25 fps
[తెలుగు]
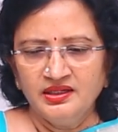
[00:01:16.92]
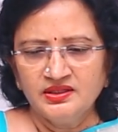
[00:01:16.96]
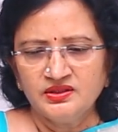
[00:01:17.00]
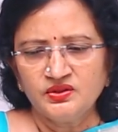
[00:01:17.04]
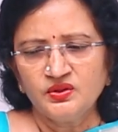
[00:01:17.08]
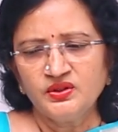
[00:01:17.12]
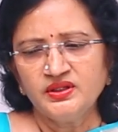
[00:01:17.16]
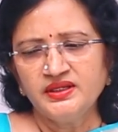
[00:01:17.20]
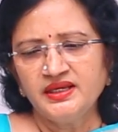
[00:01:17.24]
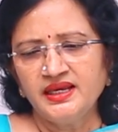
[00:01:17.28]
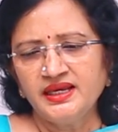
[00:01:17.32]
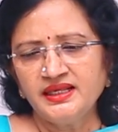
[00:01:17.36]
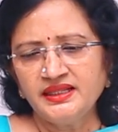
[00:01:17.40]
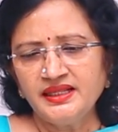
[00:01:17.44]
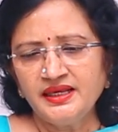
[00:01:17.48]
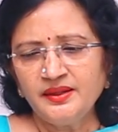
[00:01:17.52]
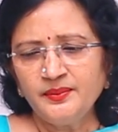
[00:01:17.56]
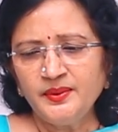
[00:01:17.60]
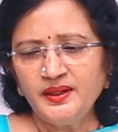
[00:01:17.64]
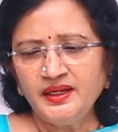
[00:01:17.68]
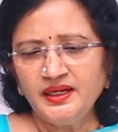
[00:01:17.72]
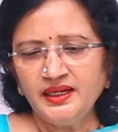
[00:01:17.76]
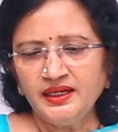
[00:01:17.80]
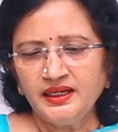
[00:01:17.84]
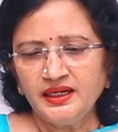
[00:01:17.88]
సో
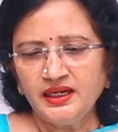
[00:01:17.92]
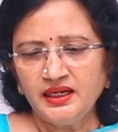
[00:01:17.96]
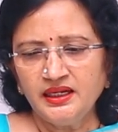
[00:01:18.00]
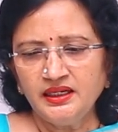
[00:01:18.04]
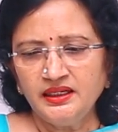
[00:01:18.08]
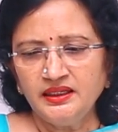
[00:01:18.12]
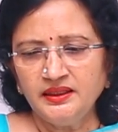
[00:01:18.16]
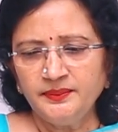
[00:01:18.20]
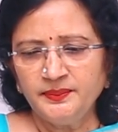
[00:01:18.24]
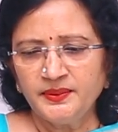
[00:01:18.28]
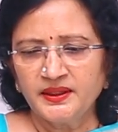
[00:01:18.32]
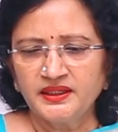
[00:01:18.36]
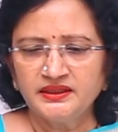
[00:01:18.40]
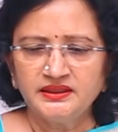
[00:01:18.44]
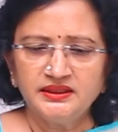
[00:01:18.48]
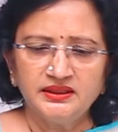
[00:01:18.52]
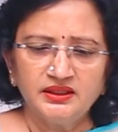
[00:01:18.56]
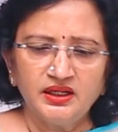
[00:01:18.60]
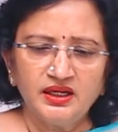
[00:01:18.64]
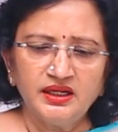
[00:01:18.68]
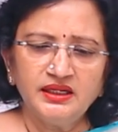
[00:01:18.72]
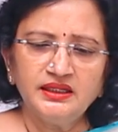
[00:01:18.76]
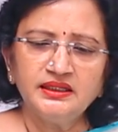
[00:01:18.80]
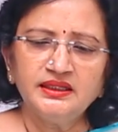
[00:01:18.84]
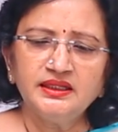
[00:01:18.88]
ఏదేమైనా కానీ
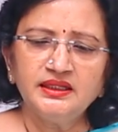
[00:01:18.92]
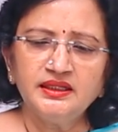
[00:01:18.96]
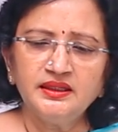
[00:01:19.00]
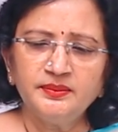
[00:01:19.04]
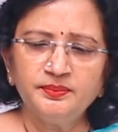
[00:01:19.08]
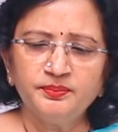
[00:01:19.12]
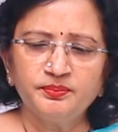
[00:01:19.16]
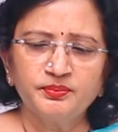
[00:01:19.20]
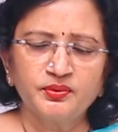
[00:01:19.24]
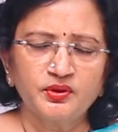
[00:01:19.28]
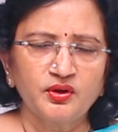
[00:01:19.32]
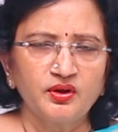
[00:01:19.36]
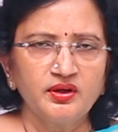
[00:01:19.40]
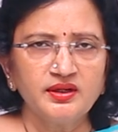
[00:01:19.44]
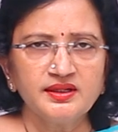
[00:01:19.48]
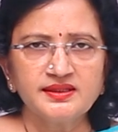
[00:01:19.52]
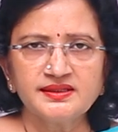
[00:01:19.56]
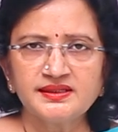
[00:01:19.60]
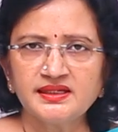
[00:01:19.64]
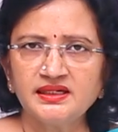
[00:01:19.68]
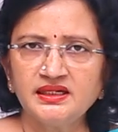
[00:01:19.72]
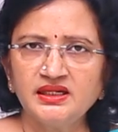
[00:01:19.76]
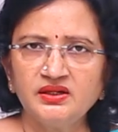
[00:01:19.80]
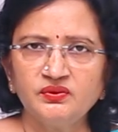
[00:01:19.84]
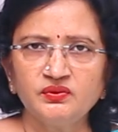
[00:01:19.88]
ప్రతిదానికి
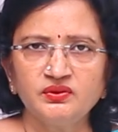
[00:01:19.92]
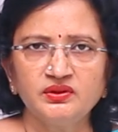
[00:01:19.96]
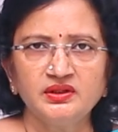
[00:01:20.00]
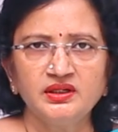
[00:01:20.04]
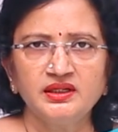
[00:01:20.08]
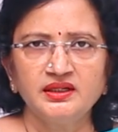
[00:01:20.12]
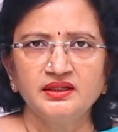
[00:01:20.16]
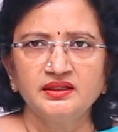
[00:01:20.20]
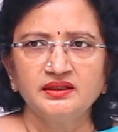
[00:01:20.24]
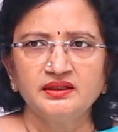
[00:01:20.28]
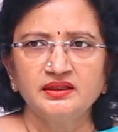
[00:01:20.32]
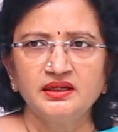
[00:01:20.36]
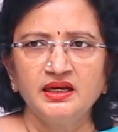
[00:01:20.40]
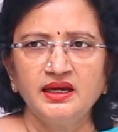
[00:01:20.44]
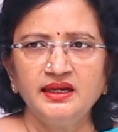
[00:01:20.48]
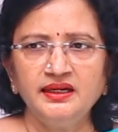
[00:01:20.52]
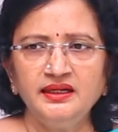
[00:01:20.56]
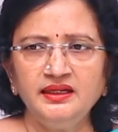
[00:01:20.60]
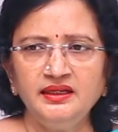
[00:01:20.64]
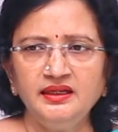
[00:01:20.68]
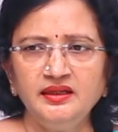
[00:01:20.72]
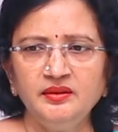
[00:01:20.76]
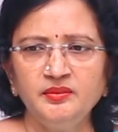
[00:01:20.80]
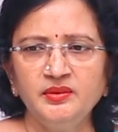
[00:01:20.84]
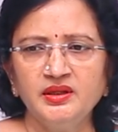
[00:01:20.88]
ప్రోడక్ట్స్ అనేవి ఉన్నాయి
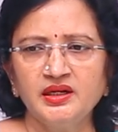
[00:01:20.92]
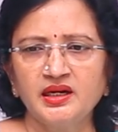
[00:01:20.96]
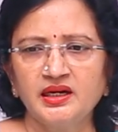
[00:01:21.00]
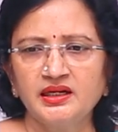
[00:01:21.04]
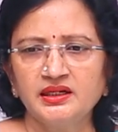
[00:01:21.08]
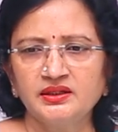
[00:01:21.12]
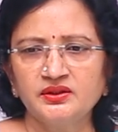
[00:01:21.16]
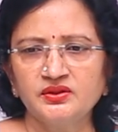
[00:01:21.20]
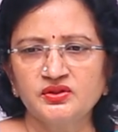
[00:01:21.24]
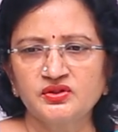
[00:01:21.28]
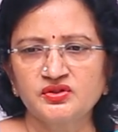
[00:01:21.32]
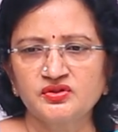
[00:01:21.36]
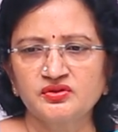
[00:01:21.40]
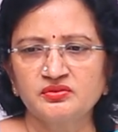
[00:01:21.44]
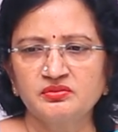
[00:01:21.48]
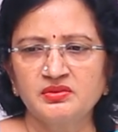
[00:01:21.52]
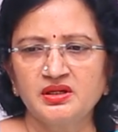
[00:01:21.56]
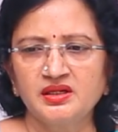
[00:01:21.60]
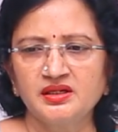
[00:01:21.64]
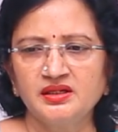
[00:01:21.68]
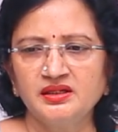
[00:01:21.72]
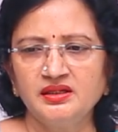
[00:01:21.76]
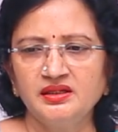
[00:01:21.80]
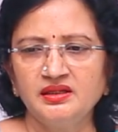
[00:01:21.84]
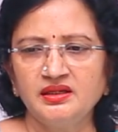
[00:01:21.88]
కానీ మీరు అడగచ్చు
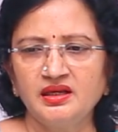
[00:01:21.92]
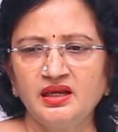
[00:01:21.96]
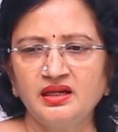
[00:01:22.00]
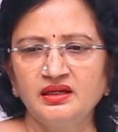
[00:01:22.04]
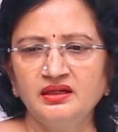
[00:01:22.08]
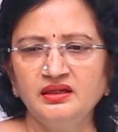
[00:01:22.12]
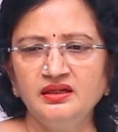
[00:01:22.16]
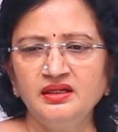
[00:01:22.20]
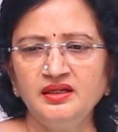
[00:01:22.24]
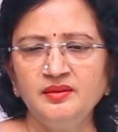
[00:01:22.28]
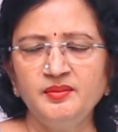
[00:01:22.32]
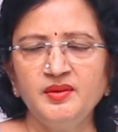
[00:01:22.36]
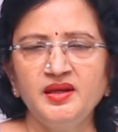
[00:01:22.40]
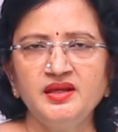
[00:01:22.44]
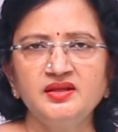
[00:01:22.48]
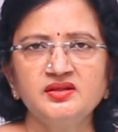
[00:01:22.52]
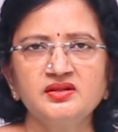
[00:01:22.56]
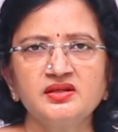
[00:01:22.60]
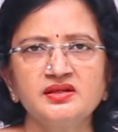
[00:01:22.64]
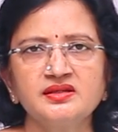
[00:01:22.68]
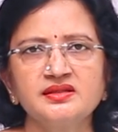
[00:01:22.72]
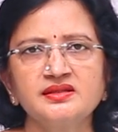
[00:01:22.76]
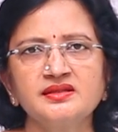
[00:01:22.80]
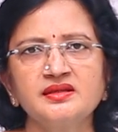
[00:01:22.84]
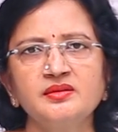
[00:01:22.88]
మరి అన్నీ మేం
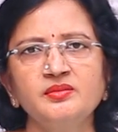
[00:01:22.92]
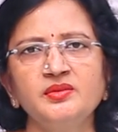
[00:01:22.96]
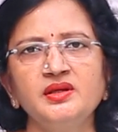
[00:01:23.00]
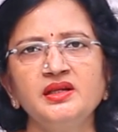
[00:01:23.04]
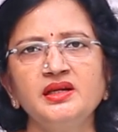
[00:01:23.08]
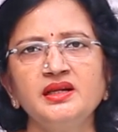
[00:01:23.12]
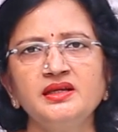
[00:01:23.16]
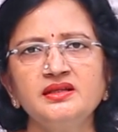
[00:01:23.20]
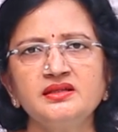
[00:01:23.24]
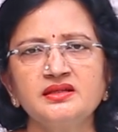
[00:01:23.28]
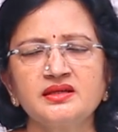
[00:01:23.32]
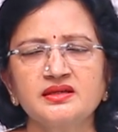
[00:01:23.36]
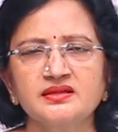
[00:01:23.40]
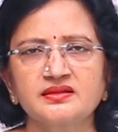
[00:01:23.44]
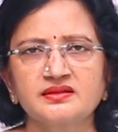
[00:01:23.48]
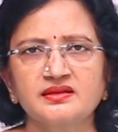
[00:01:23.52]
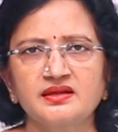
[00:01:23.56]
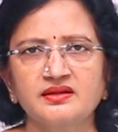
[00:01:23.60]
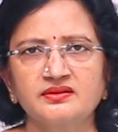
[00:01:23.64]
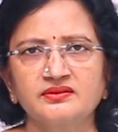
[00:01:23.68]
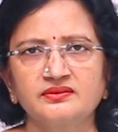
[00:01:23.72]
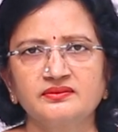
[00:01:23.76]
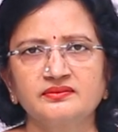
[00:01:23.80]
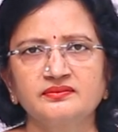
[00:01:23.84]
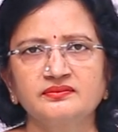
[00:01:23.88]
చేస్తే మీరేం
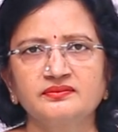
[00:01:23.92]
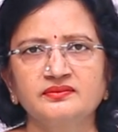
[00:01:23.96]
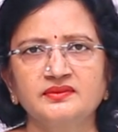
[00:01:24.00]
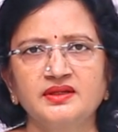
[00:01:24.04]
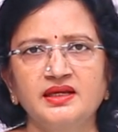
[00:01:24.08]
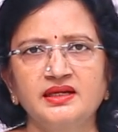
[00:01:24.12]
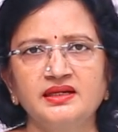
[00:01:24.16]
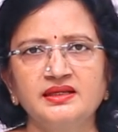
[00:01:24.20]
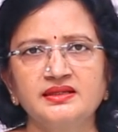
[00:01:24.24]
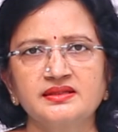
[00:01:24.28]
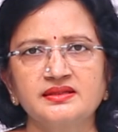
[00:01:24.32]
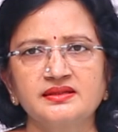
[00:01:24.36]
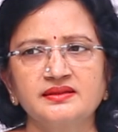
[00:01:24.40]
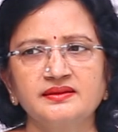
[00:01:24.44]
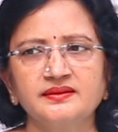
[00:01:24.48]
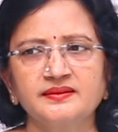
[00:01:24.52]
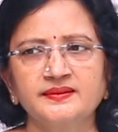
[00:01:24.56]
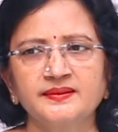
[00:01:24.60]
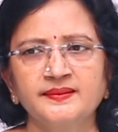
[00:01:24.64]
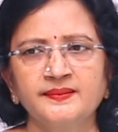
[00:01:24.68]
చేస్తారు అనేసి